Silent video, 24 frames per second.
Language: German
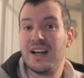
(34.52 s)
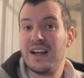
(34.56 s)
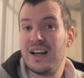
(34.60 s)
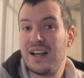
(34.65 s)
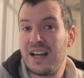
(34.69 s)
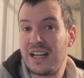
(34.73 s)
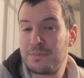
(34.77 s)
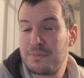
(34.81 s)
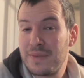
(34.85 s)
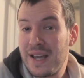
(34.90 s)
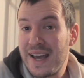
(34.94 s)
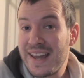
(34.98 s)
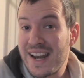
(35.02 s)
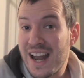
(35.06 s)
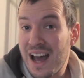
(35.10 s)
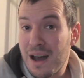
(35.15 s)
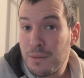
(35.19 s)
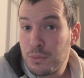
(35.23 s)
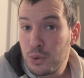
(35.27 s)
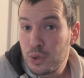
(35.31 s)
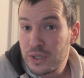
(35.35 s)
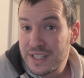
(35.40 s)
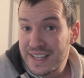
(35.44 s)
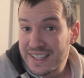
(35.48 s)
hat mir ein
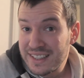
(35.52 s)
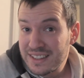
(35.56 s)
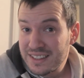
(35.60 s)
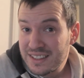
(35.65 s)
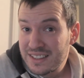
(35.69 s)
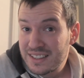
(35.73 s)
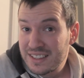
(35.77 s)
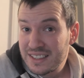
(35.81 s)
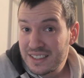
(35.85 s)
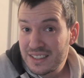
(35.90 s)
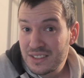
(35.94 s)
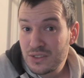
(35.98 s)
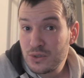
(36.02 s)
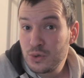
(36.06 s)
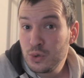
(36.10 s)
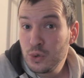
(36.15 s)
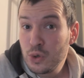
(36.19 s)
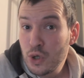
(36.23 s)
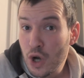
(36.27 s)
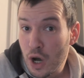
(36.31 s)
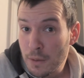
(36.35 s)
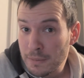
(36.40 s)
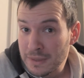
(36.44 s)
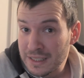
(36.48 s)
Abonnent äh,
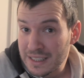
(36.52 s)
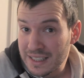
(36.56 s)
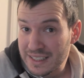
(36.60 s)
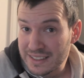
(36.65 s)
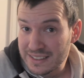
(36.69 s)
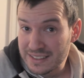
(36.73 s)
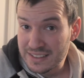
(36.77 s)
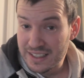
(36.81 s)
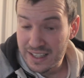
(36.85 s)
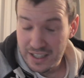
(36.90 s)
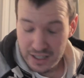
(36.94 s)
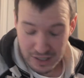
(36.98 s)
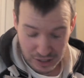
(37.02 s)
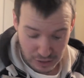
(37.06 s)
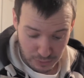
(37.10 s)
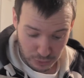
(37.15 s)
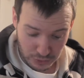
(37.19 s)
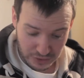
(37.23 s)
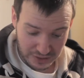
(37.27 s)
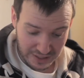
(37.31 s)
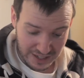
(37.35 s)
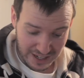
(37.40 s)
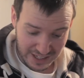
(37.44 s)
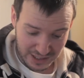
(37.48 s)
zukommen lassen. Ja, ich
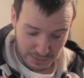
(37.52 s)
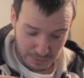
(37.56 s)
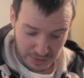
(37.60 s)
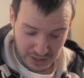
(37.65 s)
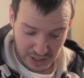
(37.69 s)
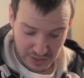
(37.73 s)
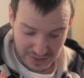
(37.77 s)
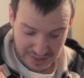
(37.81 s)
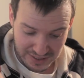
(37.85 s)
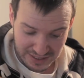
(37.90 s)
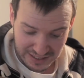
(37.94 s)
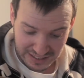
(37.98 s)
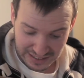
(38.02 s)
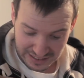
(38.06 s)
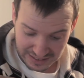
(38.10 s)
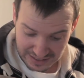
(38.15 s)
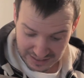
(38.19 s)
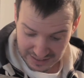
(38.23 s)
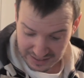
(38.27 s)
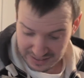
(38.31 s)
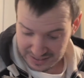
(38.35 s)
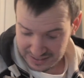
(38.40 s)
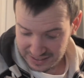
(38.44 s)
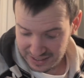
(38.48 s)
wusste erstmal nicht, was drin
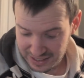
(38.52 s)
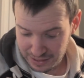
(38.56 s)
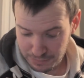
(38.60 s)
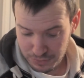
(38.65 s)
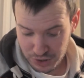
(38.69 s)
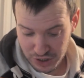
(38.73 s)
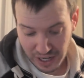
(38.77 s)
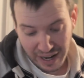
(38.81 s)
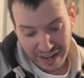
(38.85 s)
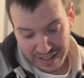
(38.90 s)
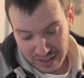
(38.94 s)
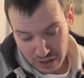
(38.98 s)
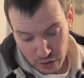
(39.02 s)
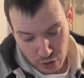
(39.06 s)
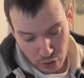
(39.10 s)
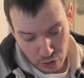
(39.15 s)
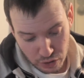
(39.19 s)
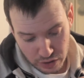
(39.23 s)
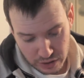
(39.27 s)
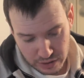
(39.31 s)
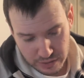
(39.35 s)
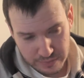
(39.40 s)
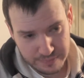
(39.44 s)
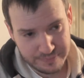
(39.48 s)
ist. Dann habe ich
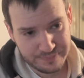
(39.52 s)
reingeguckt